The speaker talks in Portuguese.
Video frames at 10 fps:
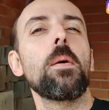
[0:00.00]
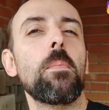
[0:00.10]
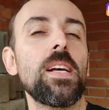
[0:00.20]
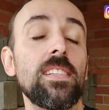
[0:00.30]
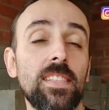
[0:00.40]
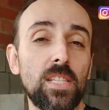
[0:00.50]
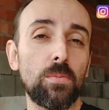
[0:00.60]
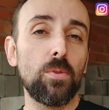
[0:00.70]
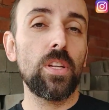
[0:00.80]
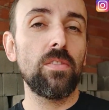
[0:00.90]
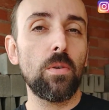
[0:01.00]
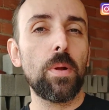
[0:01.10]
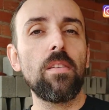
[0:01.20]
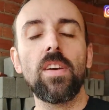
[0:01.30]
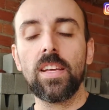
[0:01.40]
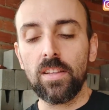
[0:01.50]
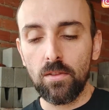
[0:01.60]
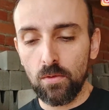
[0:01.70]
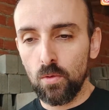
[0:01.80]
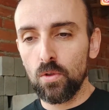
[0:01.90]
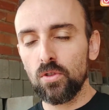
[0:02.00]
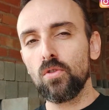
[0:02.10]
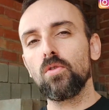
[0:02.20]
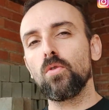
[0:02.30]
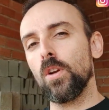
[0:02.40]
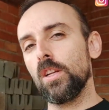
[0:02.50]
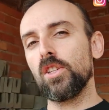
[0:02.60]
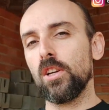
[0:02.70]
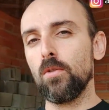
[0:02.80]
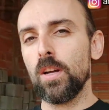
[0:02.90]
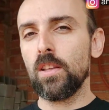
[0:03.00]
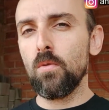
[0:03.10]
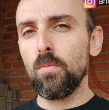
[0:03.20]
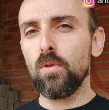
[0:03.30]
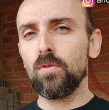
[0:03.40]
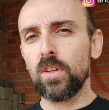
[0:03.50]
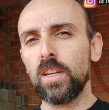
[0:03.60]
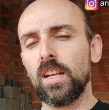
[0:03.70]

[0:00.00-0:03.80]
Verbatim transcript: mas está disponível para venda. O construtor ele chegou até um ponto aqui,